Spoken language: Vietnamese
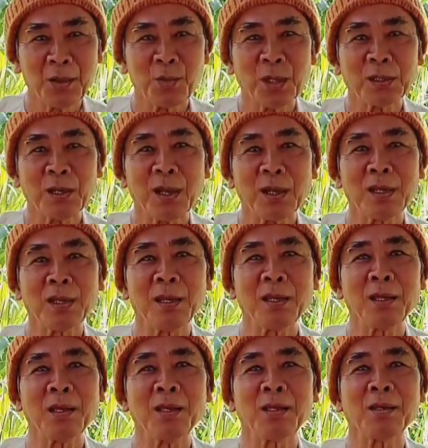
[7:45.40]
nhưng mà tại
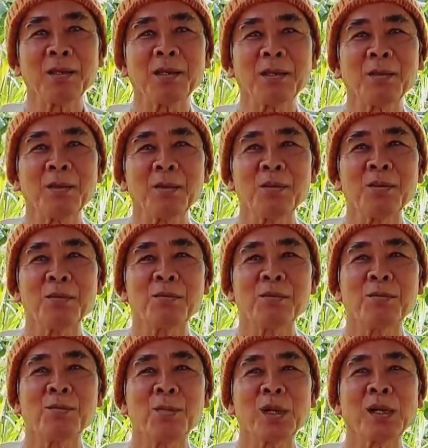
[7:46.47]
vì
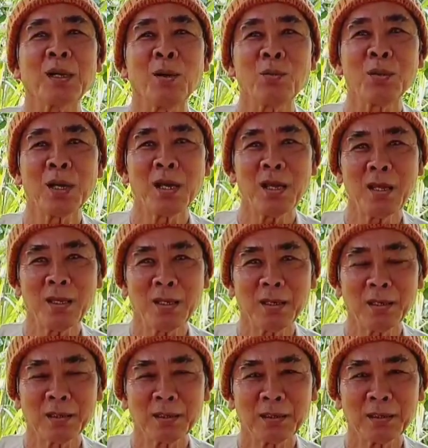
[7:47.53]
mình không có để ý